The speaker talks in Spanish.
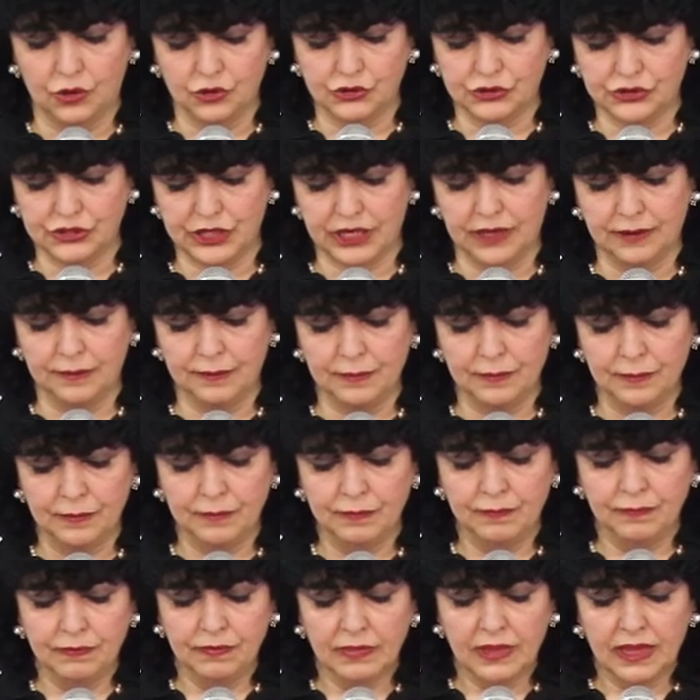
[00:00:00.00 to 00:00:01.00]
José?
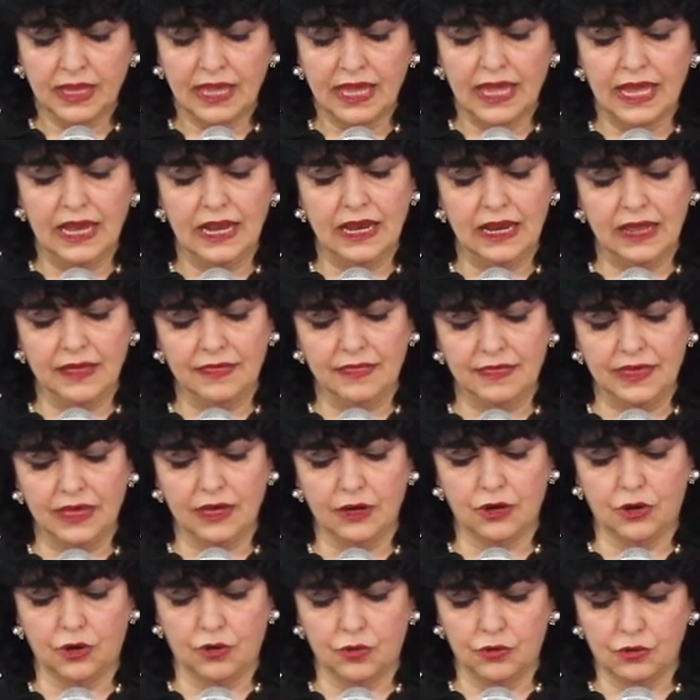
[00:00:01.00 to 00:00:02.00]
Él les
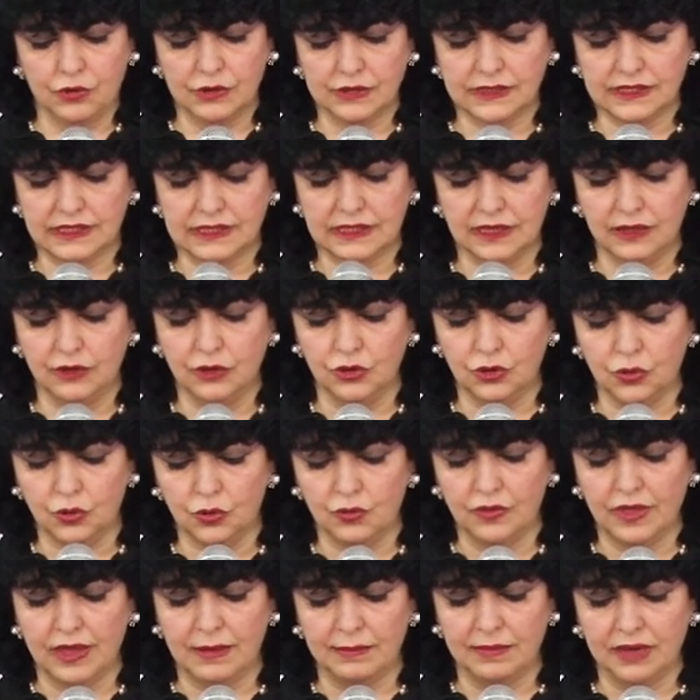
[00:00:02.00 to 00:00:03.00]
dijo, sin
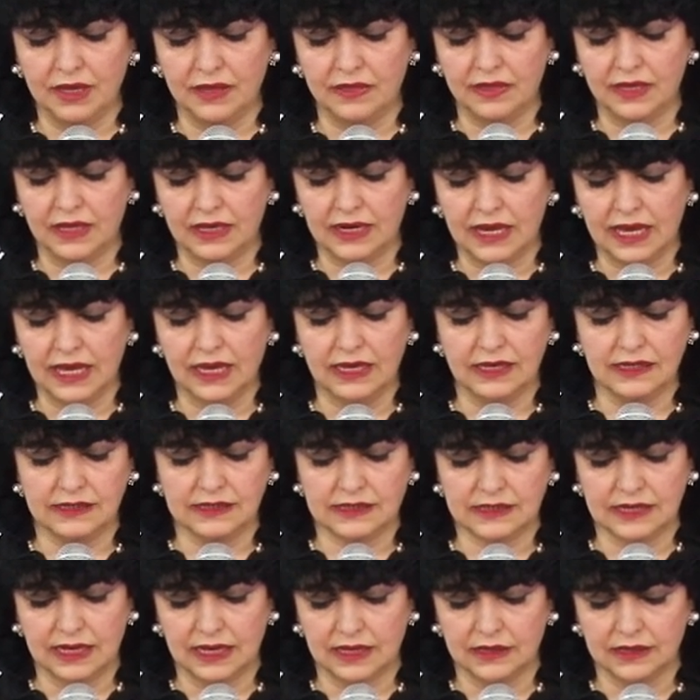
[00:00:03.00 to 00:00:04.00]
duda me
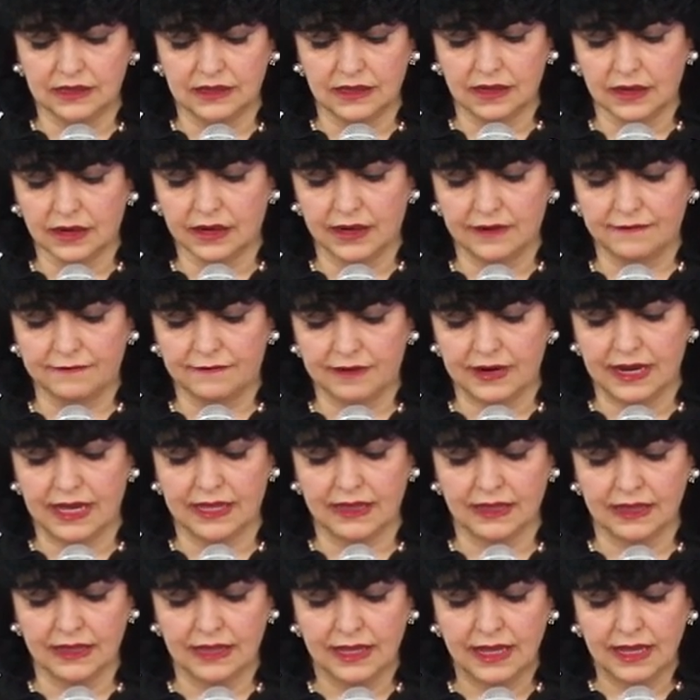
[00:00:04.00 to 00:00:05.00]
diréis este
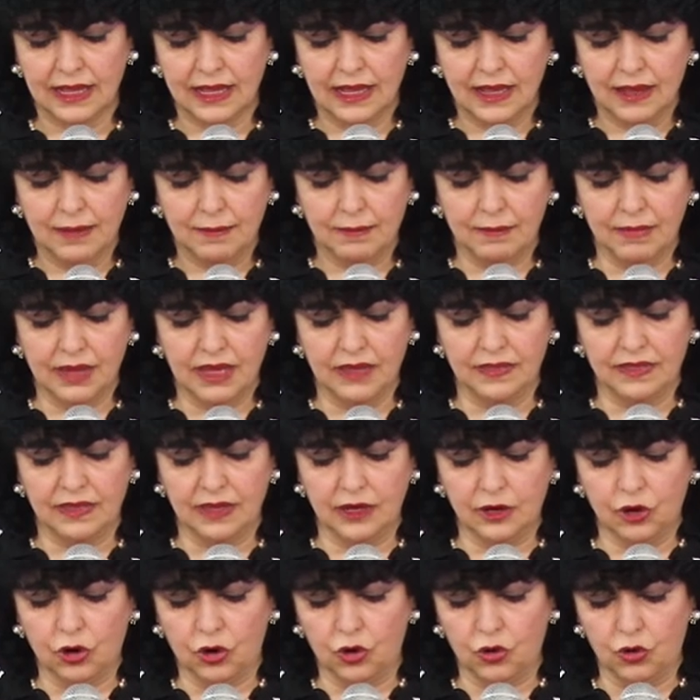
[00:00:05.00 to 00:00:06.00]
refrán
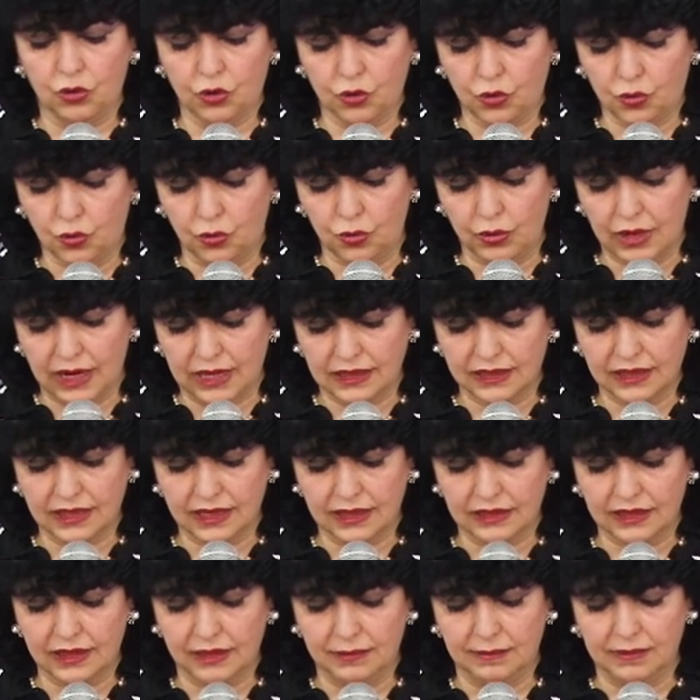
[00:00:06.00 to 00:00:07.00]
médico,
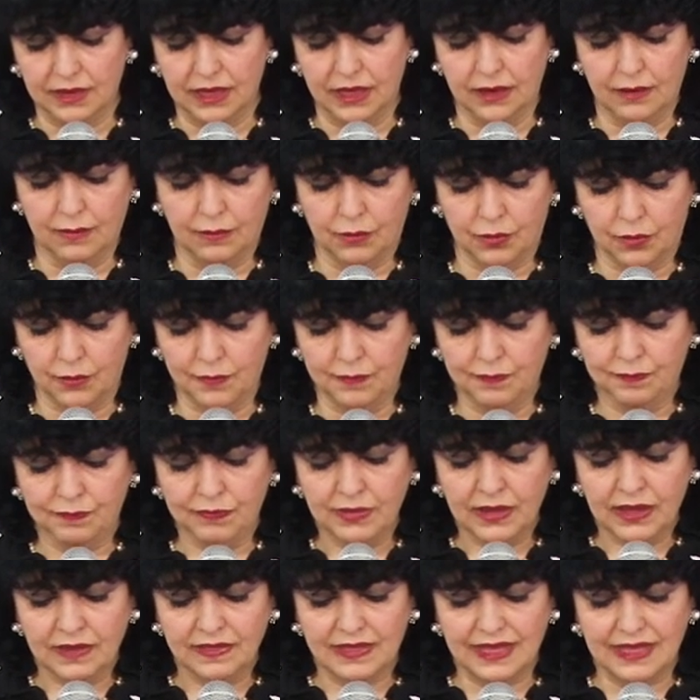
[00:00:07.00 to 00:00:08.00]
cúrate a ti mismo.
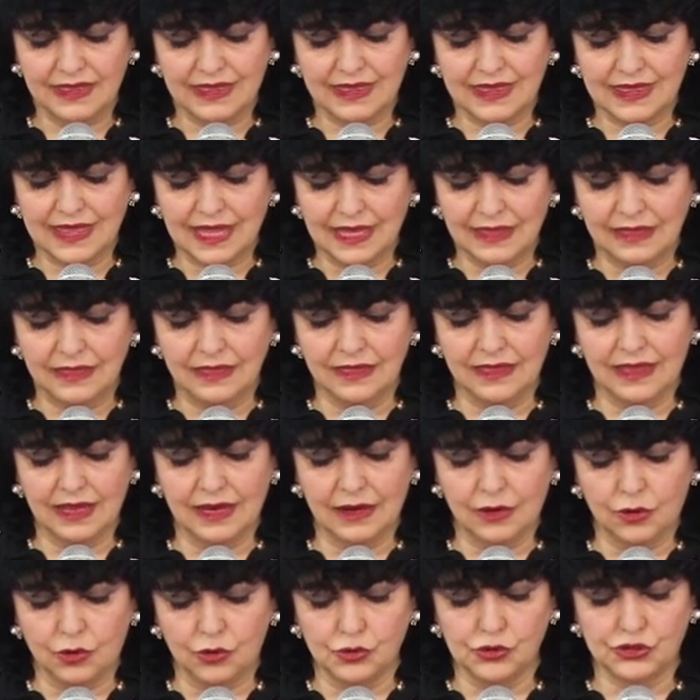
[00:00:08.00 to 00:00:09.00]
De
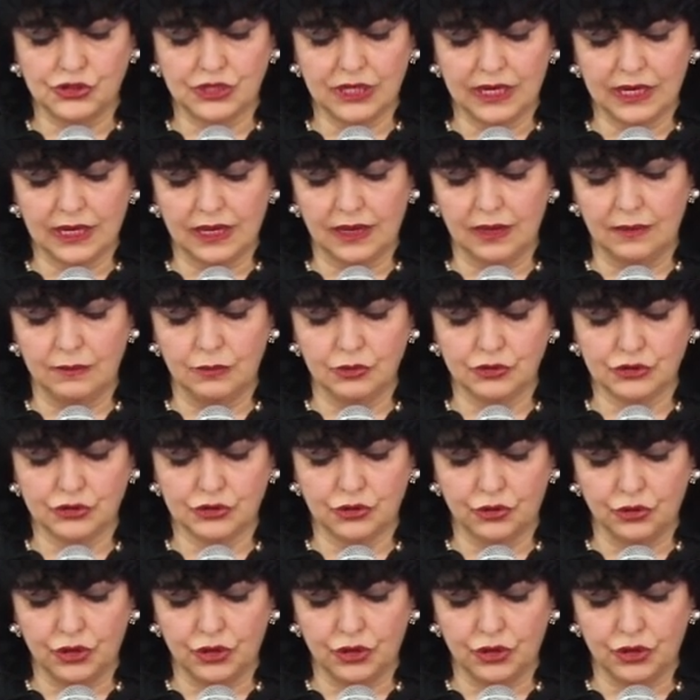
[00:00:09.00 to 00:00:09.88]
tantas cosas que hemos